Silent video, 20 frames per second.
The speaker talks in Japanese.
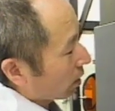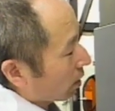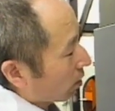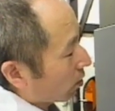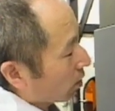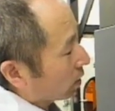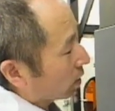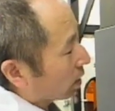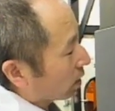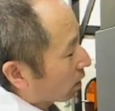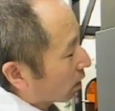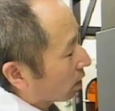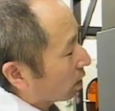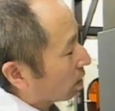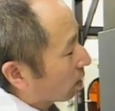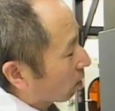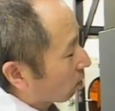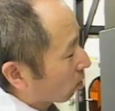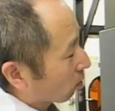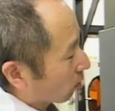合わせただけ
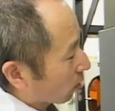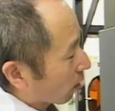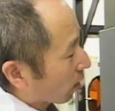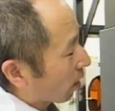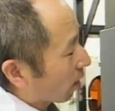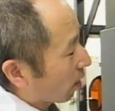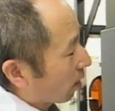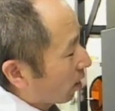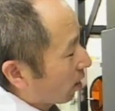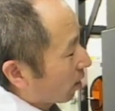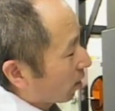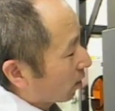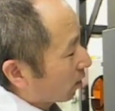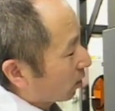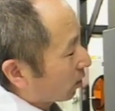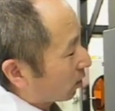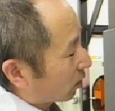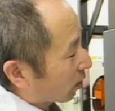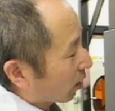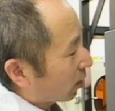なので
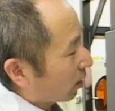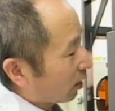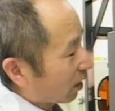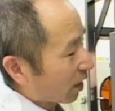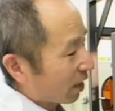実際に